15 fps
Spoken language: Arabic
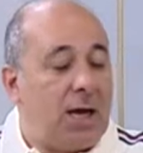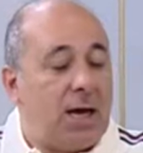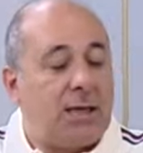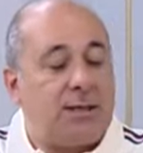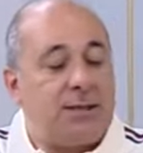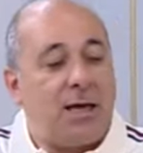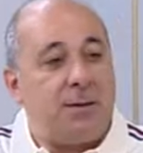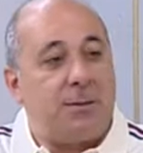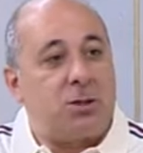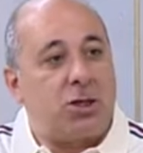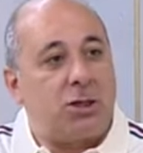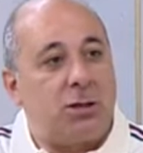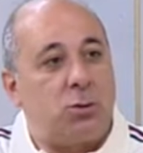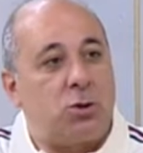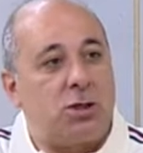هلا دائما
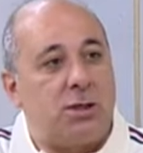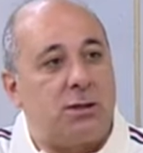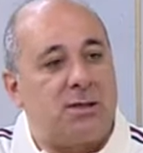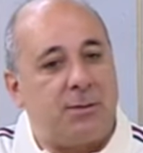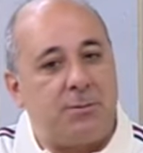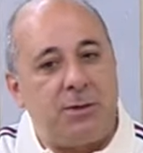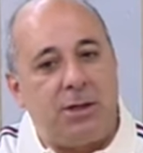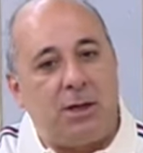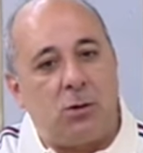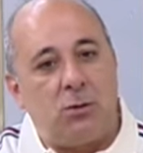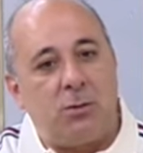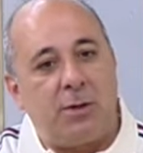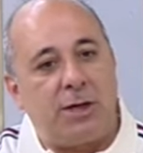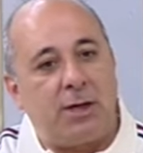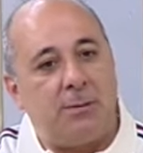شد الوجه الصبيه او
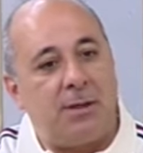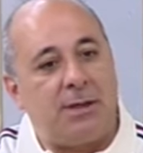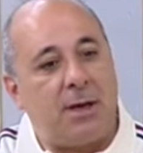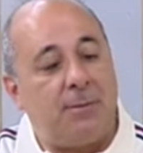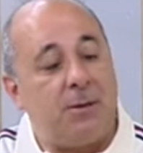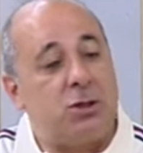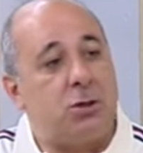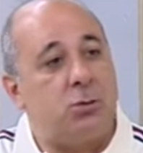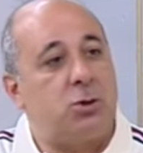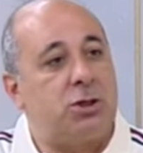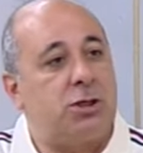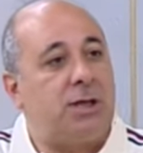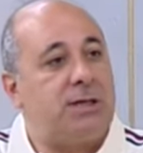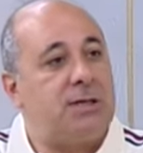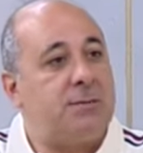المراه اللي بتعمل شد
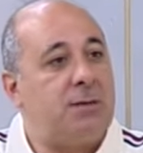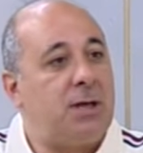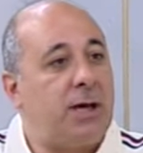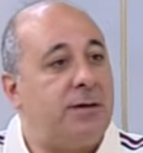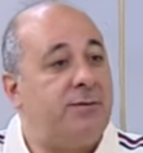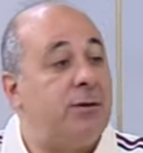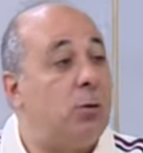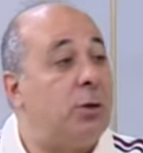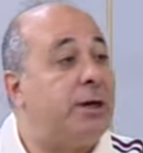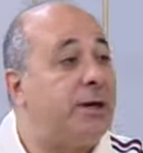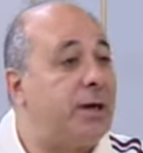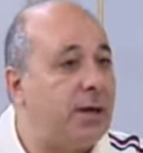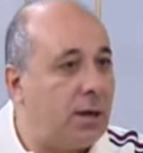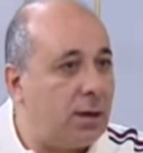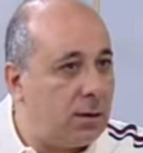وجه لازم تعرف لوين
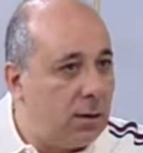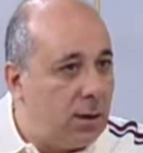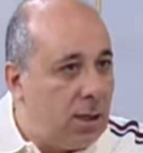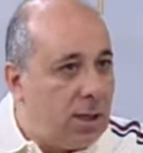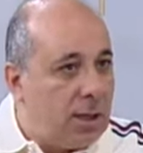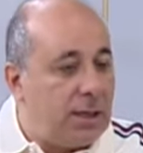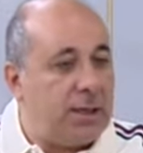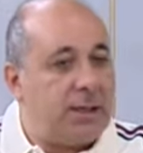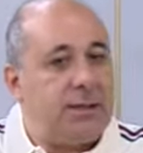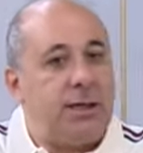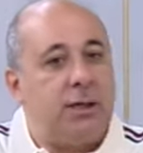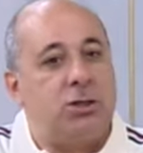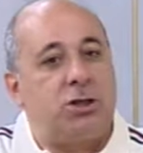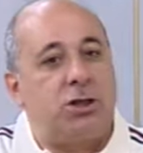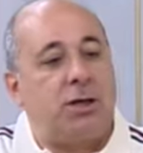رايحه يعني
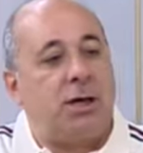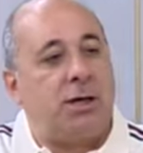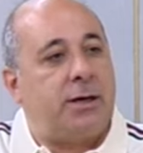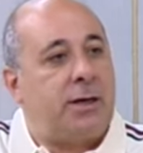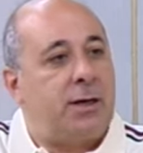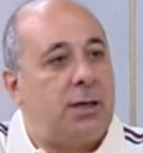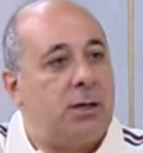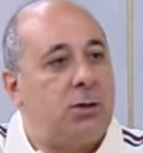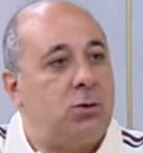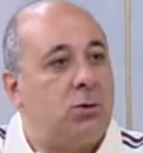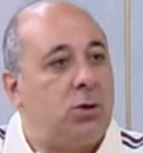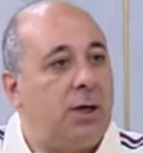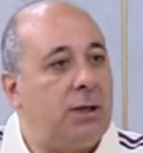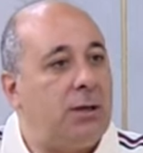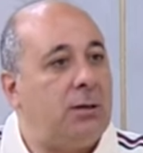هل الجراح رايح
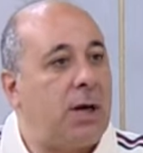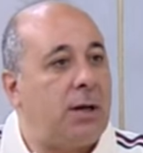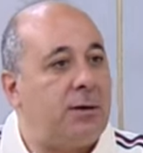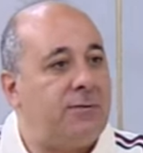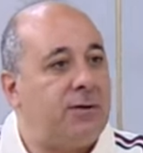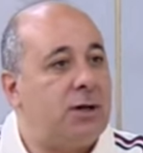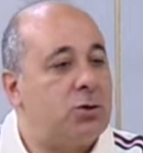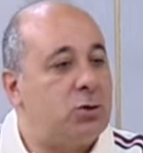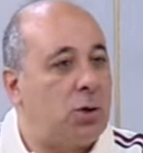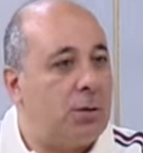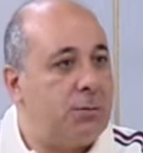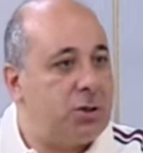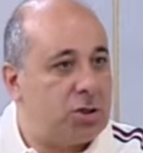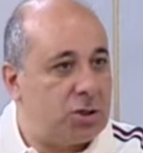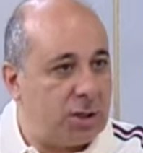عنده هل عرفان شو
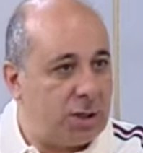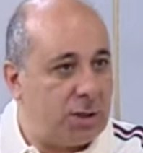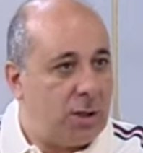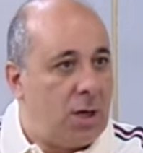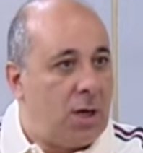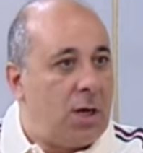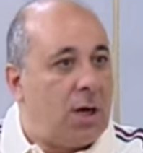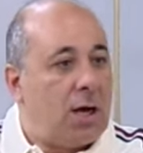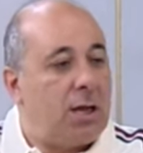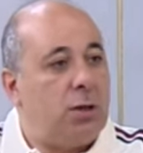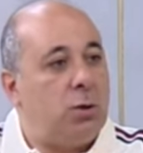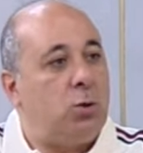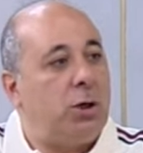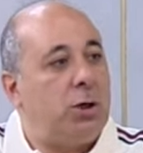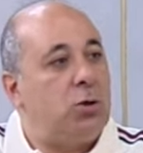عم يشتغل هل
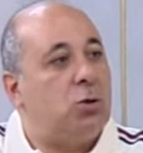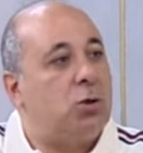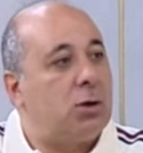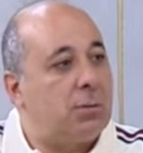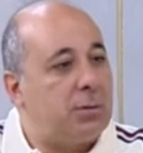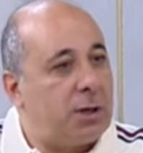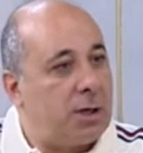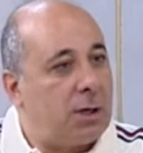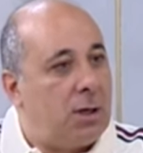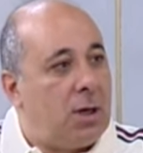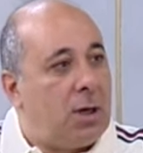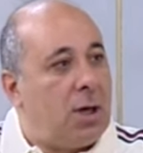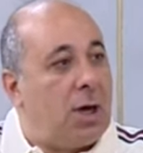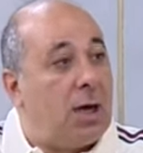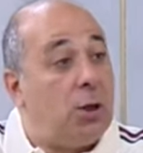هو عنده خبره
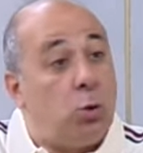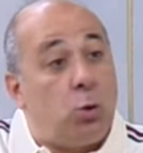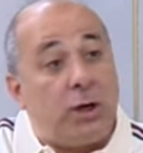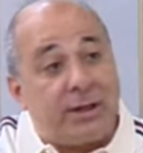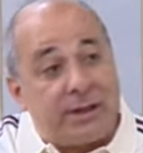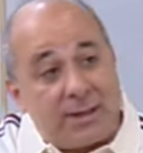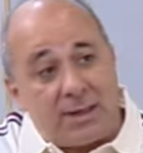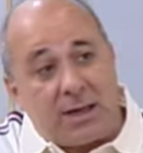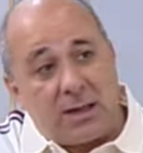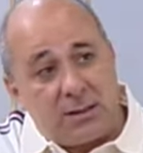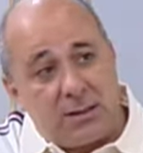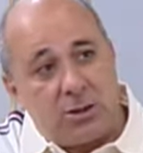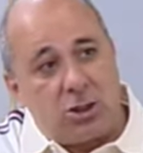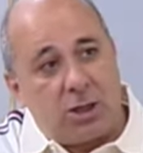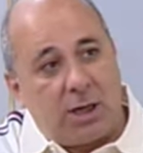هل هو
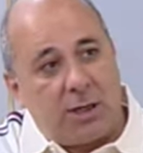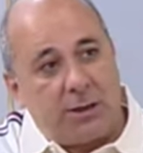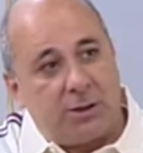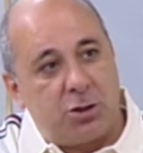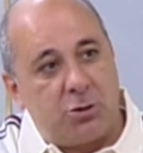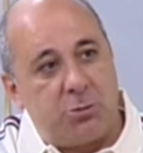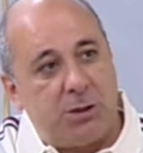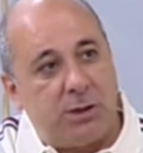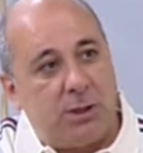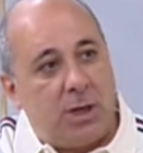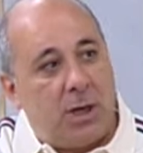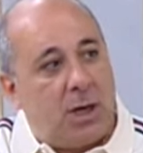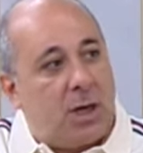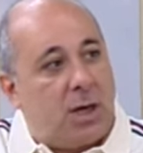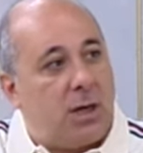اختصاص جراح التجميل
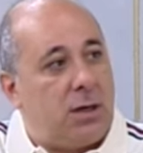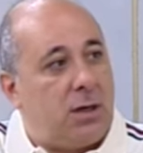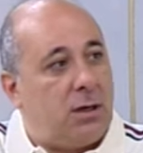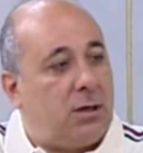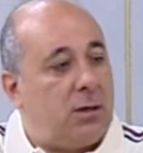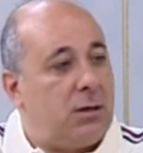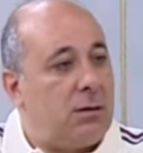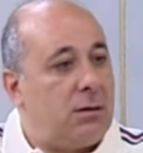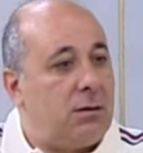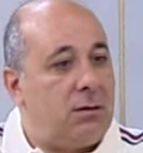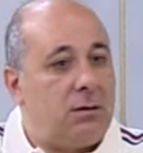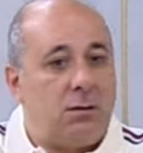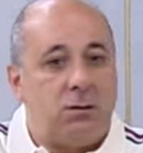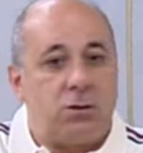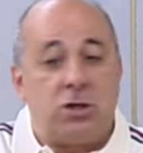آآ آه،
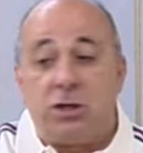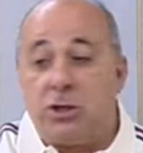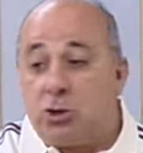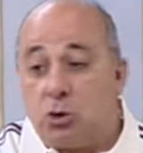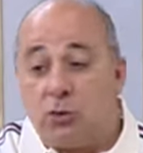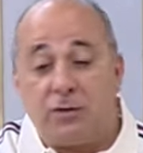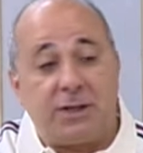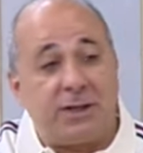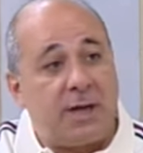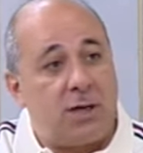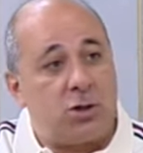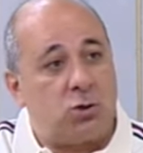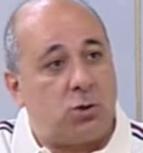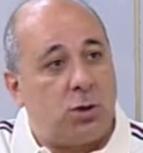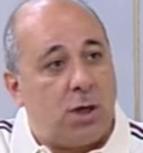آآ آه، نشوف
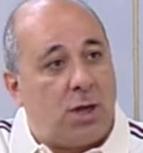نتائجه